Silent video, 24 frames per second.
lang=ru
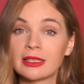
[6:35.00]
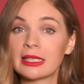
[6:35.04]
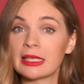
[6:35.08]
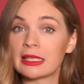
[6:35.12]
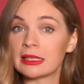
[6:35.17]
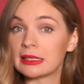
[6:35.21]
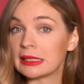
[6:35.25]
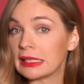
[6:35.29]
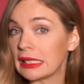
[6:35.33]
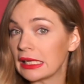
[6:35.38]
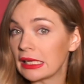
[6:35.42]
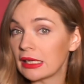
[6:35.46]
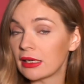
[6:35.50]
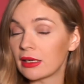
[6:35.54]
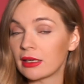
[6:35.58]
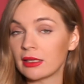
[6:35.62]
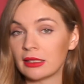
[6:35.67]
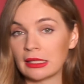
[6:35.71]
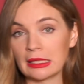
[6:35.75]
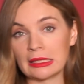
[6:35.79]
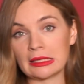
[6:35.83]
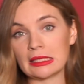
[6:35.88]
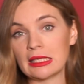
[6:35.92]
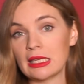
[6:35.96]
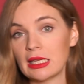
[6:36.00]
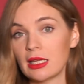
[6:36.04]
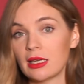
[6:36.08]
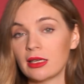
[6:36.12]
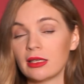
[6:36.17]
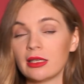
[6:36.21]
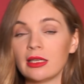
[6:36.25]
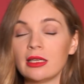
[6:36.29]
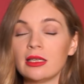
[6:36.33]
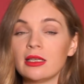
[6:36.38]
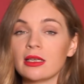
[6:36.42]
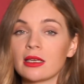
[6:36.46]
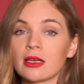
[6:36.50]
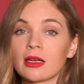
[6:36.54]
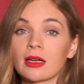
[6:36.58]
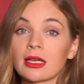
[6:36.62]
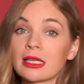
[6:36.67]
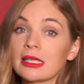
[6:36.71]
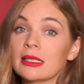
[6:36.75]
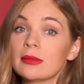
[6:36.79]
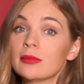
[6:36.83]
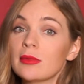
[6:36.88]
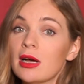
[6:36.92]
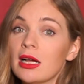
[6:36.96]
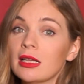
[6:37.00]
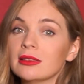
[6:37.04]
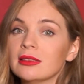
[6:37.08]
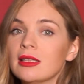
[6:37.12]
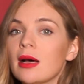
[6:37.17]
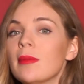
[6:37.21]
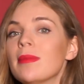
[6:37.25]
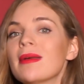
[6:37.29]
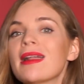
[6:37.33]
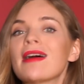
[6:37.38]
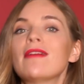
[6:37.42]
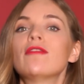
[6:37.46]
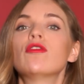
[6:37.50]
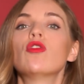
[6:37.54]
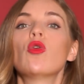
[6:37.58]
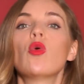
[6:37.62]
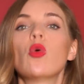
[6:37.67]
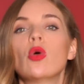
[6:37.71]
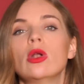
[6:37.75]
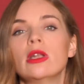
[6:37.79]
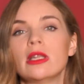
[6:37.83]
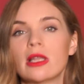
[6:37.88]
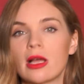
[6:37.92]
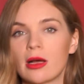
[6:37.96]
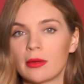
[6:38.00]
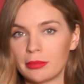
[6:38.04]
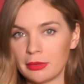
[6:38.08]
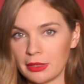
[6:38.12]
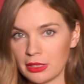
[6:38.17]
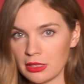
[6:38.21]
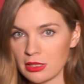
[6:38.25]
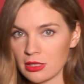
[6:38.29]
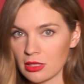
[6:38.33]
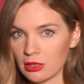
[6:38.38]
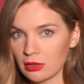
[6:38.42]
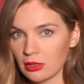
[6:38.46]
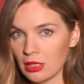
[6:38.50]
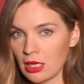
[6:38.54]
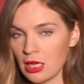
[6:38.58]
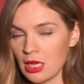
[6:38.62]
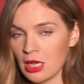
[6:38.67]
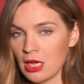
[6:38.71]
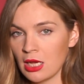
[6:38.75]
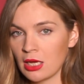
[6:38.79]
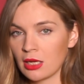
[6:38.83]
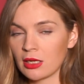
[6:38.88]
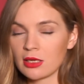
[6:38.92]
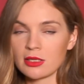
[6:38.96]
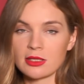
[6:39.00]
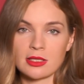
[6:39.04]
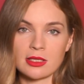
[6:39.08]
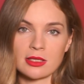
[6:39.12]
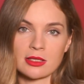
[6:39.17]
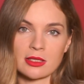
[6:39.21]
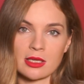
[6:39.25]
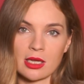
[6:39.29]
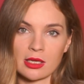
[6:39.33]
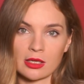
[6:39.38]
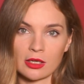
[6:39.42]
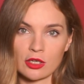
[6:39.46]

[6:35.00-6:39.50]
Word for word: ДНР, ЛНР или Крыма добровольно принял российское